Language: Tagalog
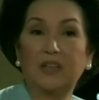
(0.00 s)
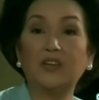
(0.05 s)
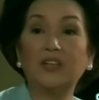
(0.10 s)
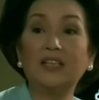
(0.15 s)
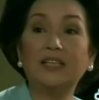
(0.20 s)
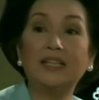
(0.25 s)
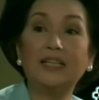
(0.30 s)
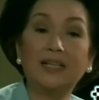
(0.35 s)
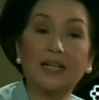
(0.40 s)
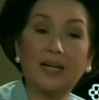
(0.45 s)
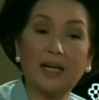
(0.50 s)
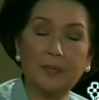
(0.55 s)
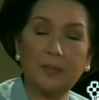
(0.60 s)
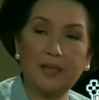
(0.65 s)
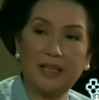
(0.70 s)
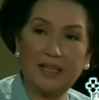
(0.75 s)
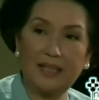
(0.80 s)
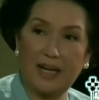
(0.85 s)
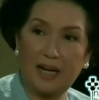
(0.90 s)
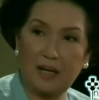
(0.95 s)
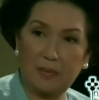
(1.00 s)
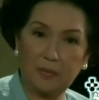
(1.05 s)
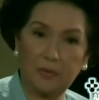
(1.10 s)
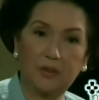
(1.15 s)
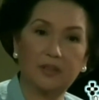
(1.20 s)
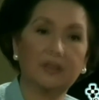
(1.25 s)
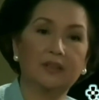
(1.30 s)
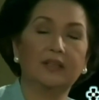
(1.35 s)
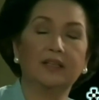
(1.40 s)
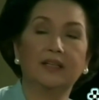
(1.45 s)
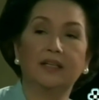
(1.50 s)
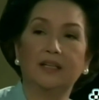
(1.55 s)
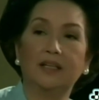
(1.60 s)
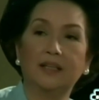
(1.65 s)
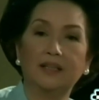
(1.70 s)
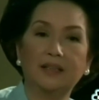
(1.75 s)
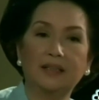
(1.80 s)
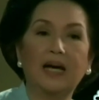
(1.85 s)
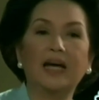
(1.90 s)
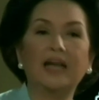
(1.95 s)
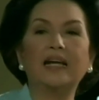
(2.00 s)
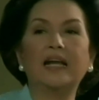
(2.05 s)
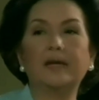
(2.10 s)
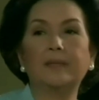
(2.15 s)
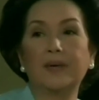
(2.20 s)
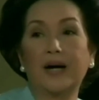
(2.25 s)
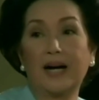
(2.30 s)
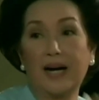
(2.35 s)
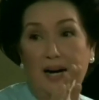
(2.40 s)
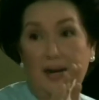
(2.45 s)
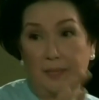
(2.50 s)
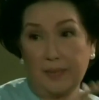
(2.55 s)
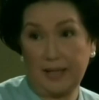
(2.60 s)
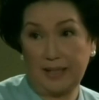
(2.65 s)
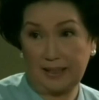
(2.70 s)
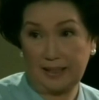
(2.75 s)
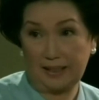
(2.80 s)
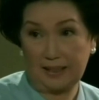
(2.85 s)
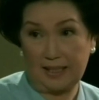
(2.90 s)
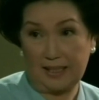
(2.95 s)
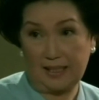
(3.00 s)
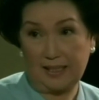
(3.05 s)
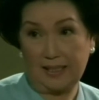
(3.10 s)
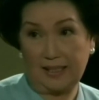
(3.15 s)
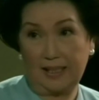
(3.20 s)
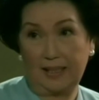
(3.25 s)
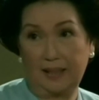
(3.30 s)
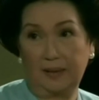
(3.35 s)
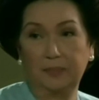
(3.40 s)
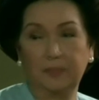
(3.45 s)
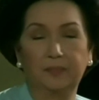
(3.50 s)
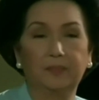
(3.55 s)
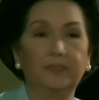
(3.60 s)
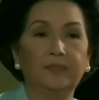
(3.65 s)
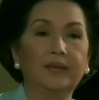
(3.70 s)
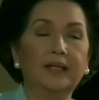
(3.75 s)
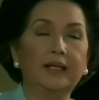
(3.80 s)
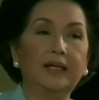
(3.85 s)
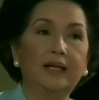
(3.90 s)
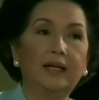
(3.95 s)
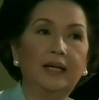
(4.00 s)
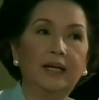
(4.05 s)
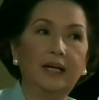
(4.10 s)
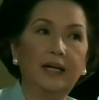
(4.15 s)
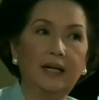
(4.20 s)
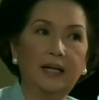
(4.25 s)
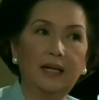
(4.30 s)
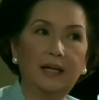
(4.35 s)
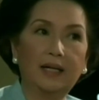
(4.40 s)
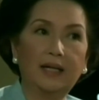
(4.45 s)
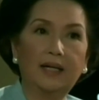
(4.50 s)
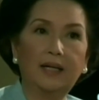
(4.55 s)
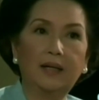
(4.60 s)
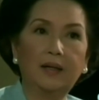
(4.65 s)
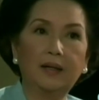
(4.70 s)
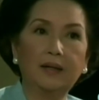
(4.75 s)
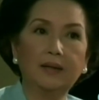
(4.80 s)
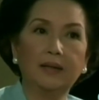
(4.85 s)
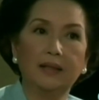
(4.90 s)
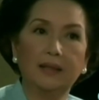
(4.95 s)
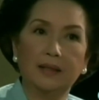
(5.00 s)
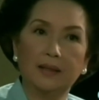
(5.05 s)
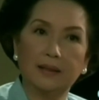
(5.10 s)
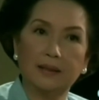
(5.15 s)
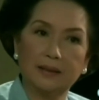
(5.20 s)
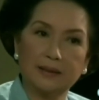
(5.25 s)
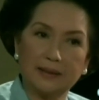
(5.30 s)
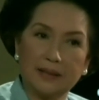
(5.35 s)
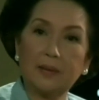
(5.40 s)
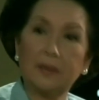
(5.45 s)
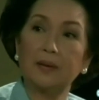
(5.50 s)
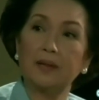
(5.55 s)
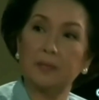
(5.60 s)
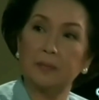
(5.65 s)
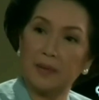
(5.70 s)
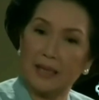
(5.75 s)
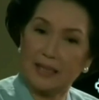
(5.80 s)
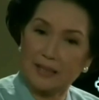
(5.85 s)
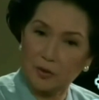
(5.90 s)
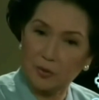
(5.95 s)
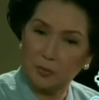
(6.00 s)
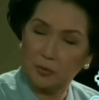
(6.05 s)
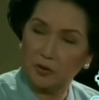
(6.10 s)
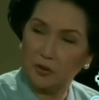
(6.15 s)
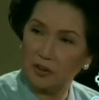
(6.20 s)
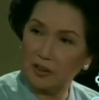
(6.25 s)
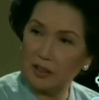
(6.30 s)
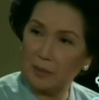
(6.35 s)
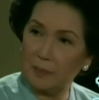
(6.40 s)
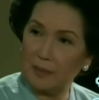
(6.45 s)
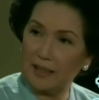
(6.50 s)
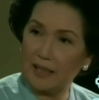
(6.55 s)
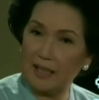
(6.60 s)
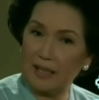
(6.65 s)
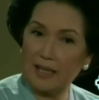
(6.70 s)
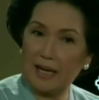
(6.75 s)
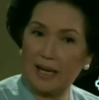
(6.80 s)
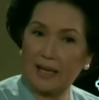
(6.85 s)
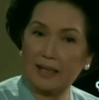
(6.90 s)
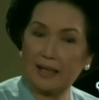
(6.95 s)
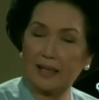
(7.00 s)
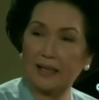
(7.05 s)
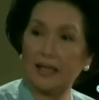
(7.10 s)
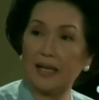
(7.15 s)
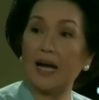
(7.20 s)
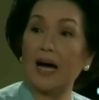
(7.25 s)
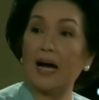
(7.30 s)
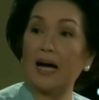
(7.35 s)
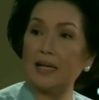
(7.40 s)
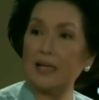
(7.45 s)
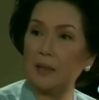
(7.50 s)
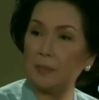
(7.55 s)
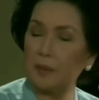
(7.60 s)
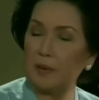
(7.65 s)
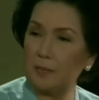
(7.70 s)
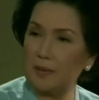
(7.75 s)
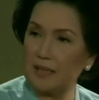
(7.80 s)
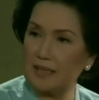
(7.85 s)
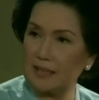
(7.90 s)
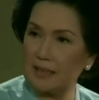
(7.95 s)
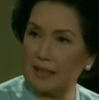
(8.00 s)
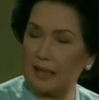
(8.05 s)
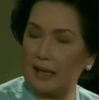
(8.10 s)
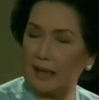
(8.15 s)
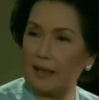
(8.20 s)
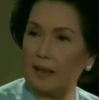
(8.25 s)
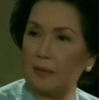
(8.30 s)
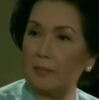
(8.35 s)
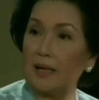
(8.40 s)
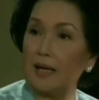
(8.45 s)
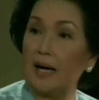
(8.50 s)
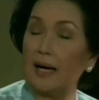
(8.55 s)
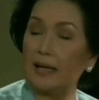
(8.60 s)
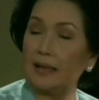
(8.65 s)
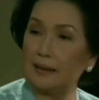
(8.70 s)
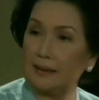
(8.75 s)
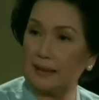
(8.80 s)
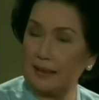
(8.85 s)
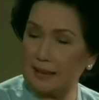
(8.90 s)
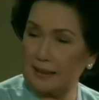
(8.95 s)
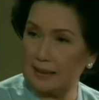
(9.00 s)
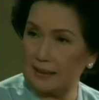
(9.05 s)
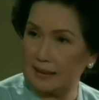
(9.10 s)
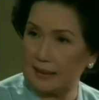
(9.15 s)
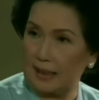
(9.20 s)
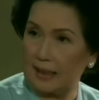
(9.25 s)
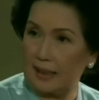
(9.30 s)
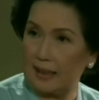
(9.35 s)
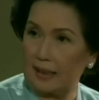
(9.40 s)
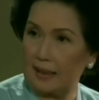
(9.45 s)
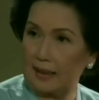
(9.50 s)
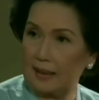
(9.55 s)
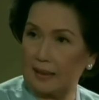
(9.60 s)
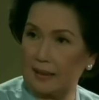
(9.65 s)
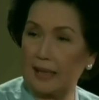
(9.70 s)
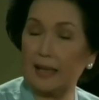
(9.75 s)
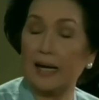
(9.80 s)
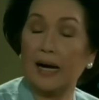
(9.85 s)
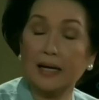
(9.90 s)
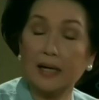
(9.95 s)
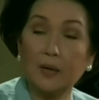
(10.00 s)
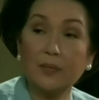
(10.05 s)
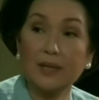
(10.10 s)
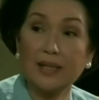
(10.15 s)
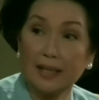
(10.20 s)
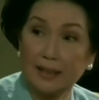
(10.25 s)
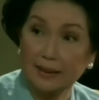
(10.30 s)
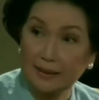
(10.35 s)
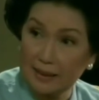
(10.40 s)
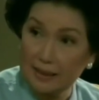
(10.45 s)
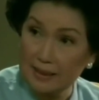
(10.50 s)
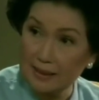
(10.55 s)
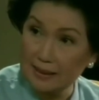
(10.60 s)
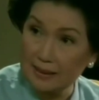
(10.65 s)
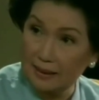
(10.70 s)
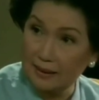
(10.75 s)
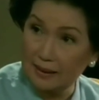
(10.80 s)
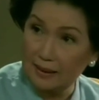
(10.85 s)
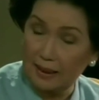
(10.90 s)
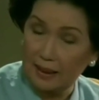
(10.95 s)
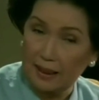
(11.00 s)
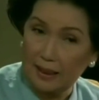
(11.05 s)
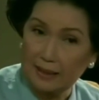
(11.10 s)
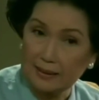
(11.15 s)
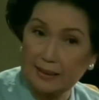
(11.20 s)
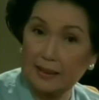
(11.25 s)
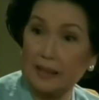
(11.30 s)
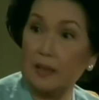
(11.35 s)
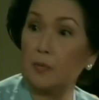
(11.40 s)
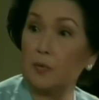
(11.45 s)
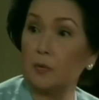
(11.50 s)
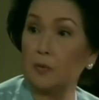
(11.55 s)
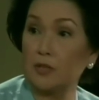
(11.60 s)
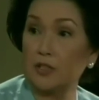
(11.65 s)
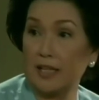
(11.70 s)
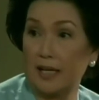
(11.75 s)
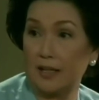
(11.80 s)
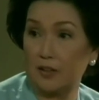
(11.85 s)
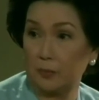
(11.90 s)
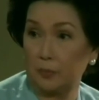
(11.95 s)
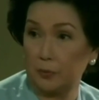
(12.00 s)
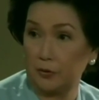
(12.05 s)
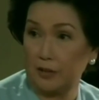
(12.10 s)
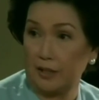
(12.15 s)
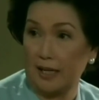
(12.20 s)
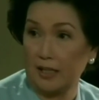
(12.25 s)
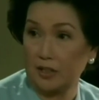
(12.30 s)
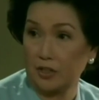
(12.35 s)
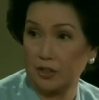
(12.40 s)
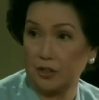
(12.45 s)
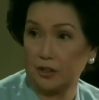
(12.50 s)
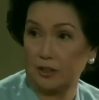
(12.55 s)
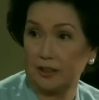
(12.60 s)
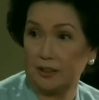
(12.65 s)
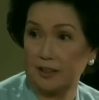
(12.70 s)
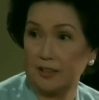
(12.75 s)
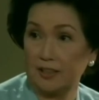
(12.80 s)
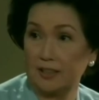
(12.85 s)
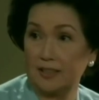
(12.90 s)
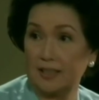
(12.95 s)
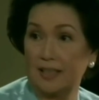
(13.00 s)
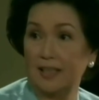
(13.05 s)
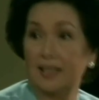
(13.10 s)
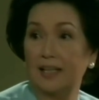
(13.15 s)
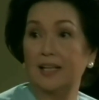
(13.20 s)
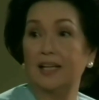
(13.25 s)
Pero hindi na kami inabot dahil napakahaba ng linya. Uh, ah, so, mga sumunod na pangyayari, naghahanap naman sila ng mga artista, nagagawing artista nila sa Nipomuceno Productions.